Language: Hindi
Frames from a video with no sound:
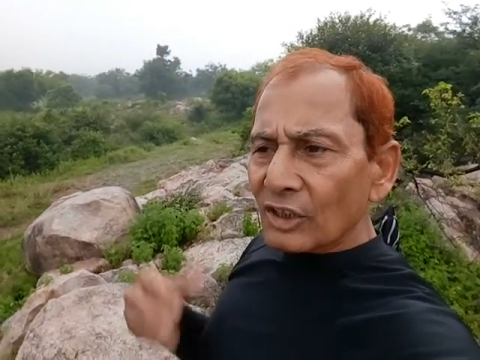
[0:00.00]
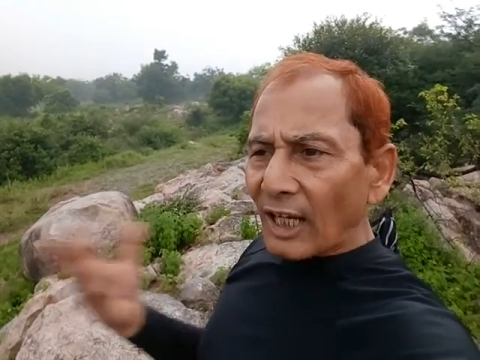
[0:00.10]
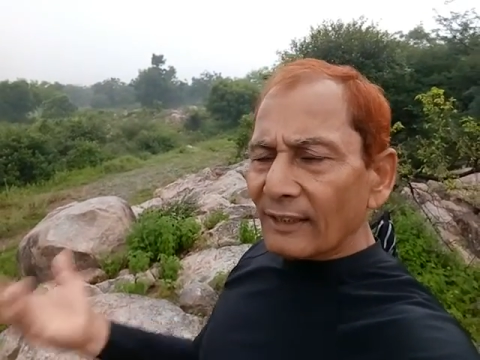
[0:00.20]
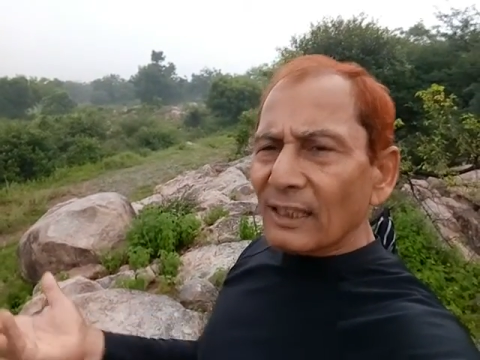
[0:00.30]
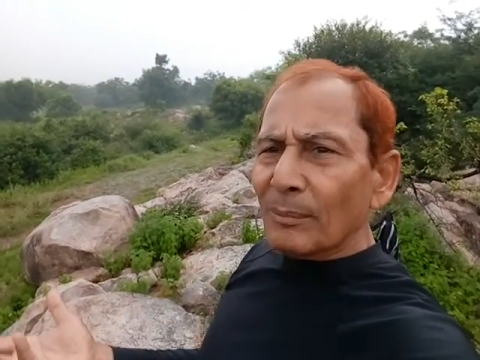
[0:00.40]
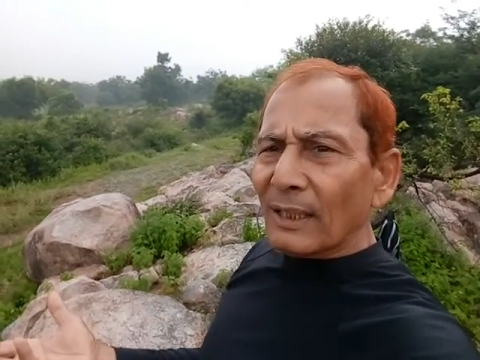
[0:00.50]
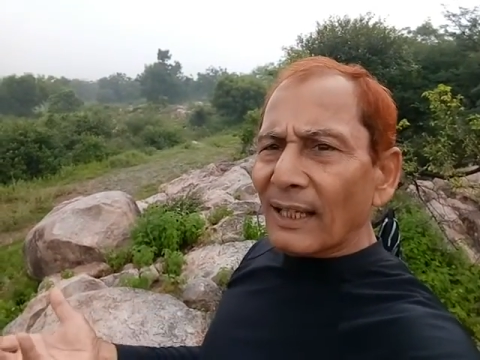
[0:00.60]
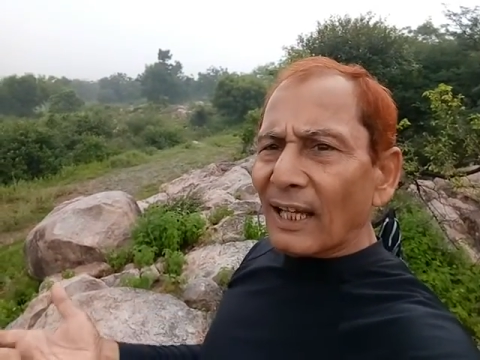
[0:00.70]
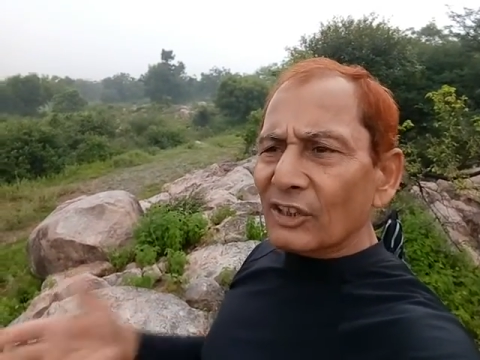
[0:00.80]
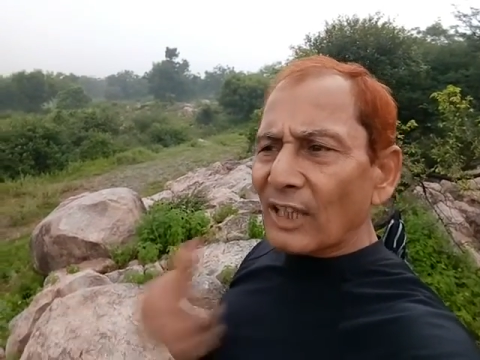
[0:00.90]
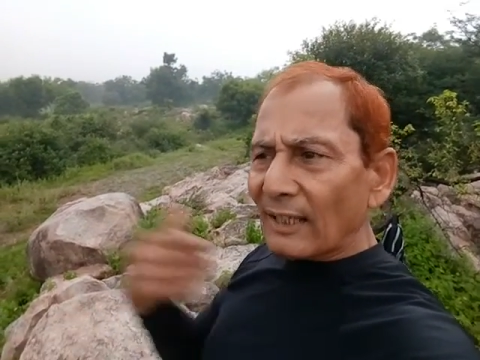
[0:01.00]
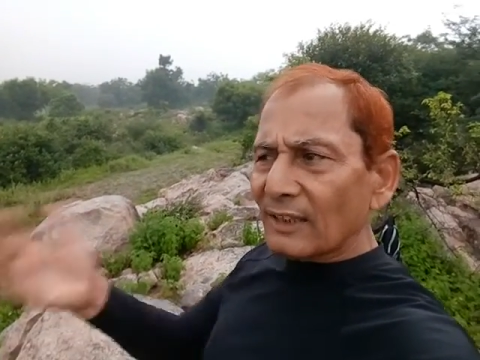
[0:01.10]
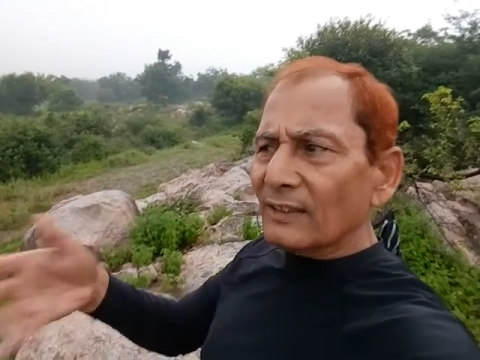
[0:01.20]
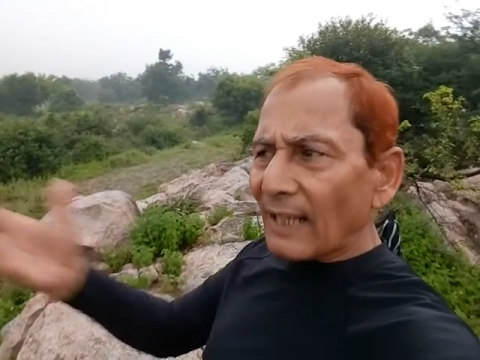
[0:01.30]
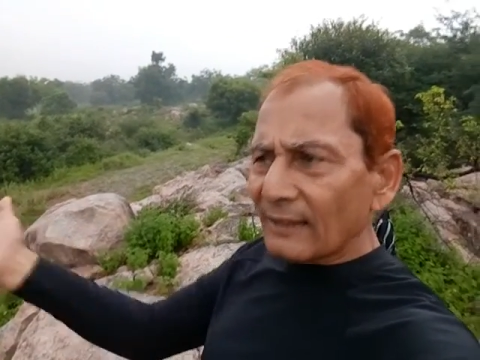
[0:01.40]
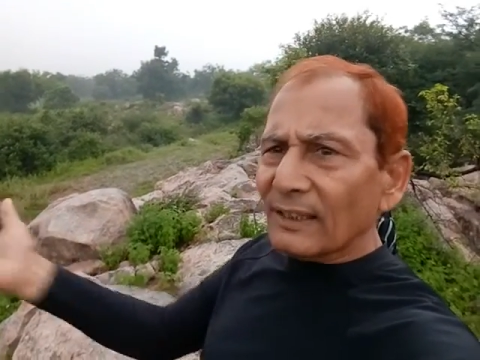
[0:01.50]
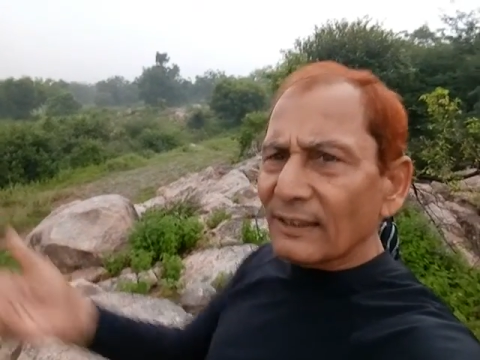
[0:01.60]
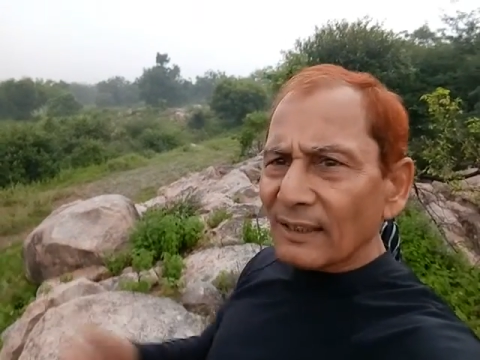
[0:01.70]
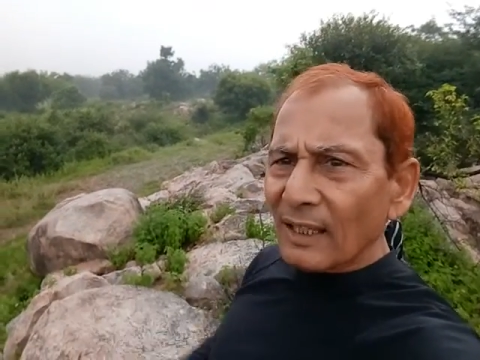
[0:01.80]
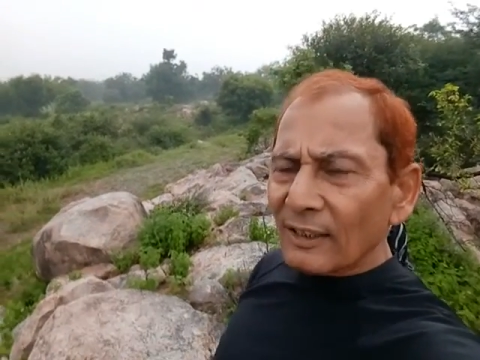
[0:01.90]
शांति मिल गया शांति
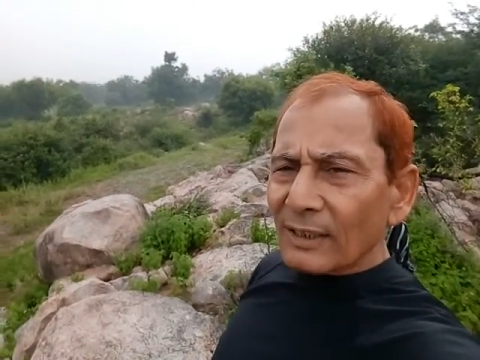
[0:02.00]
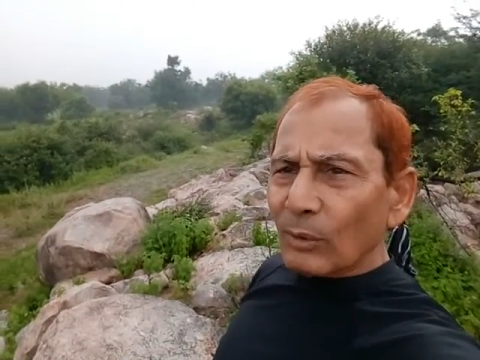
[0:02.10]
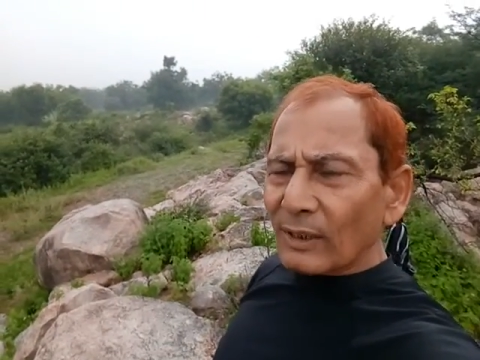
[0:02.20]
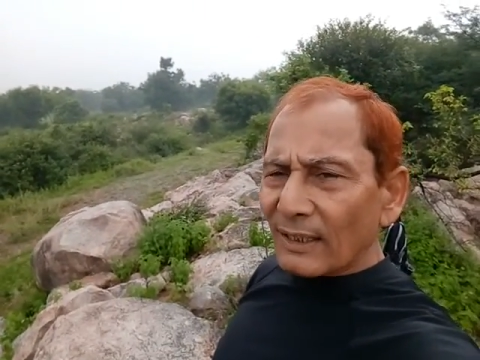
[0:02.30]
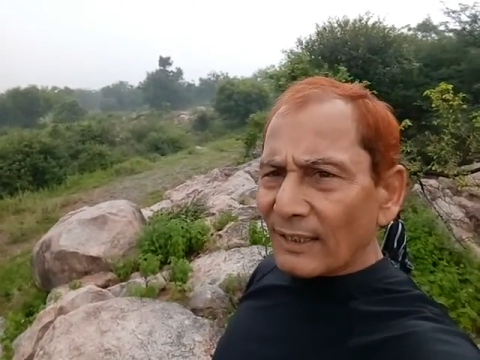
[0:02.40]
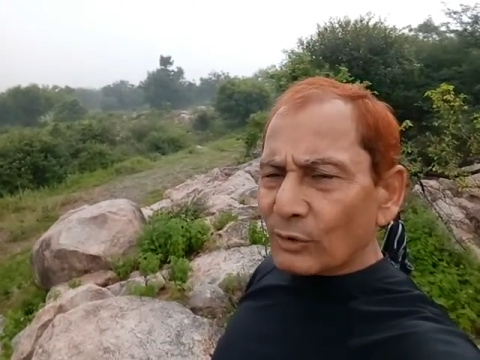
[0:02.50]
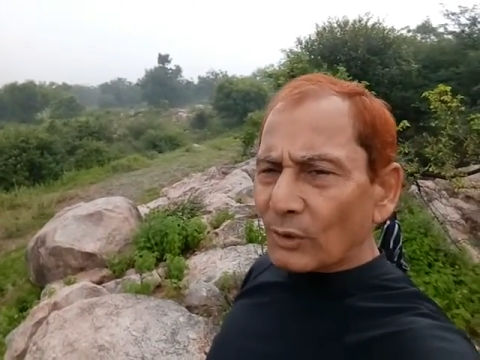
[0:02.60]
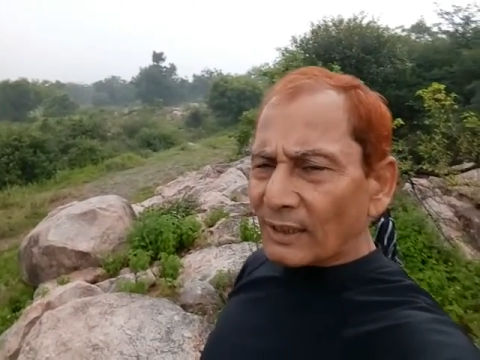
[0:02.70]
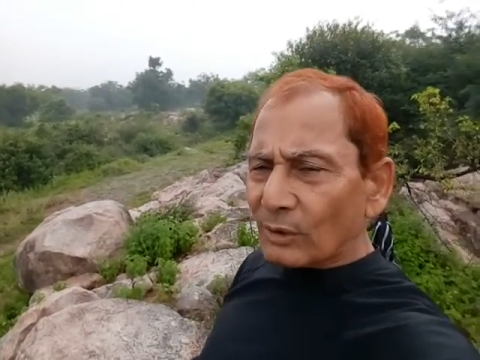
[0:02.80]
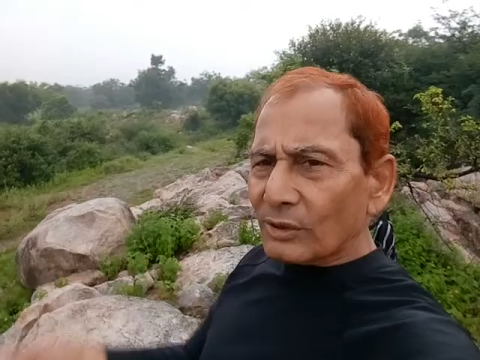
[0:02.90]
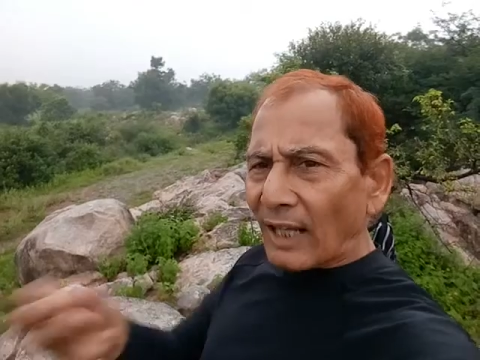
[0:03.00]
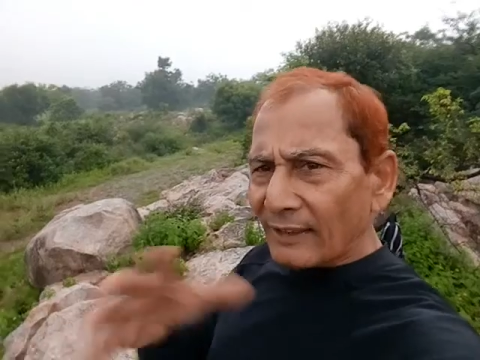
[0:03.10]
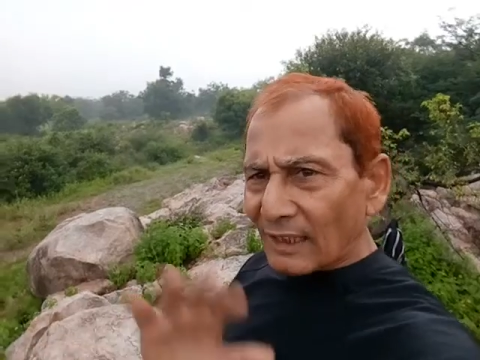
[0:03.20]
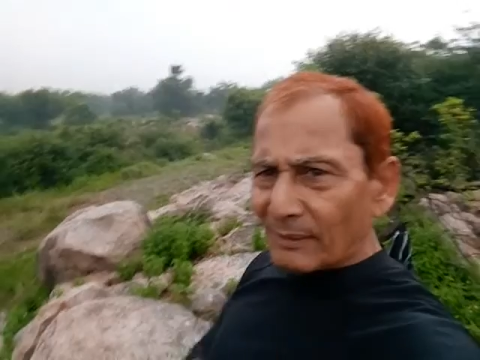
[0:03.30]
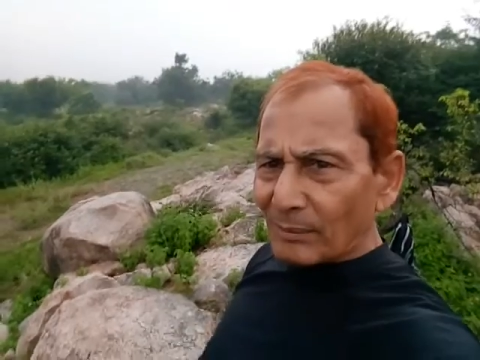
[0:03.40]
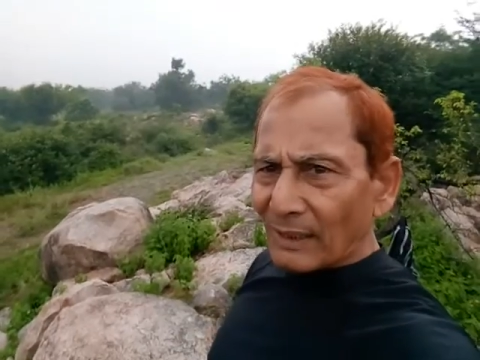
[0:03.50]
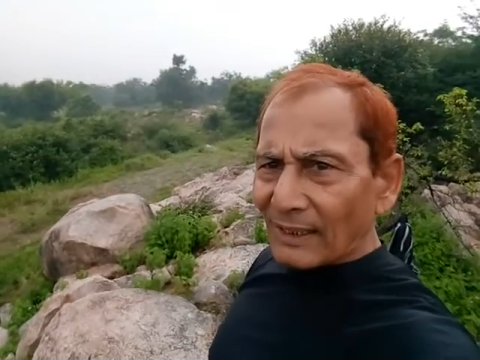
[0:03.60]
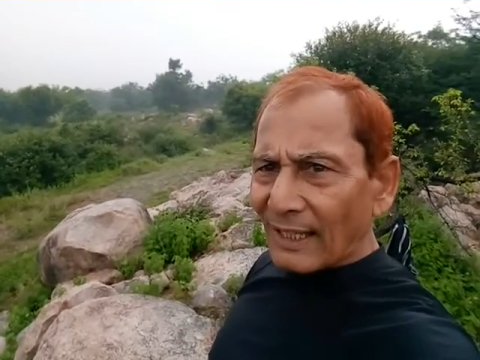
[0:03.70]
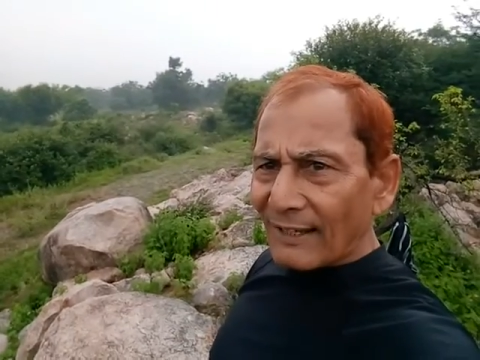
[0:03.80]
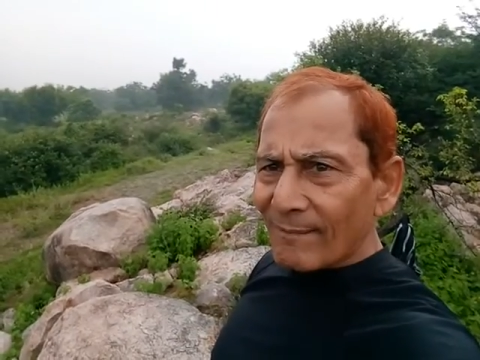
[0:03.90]
शांति सबों के लिए सोचे तो शांति भी मिल
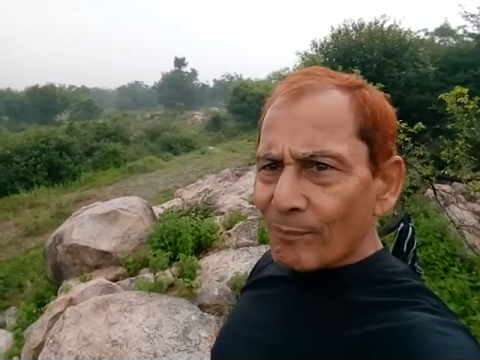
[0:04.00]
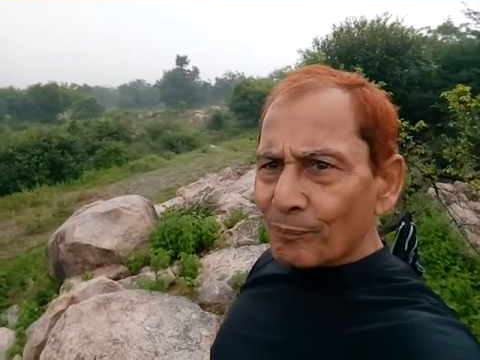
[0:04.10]
गया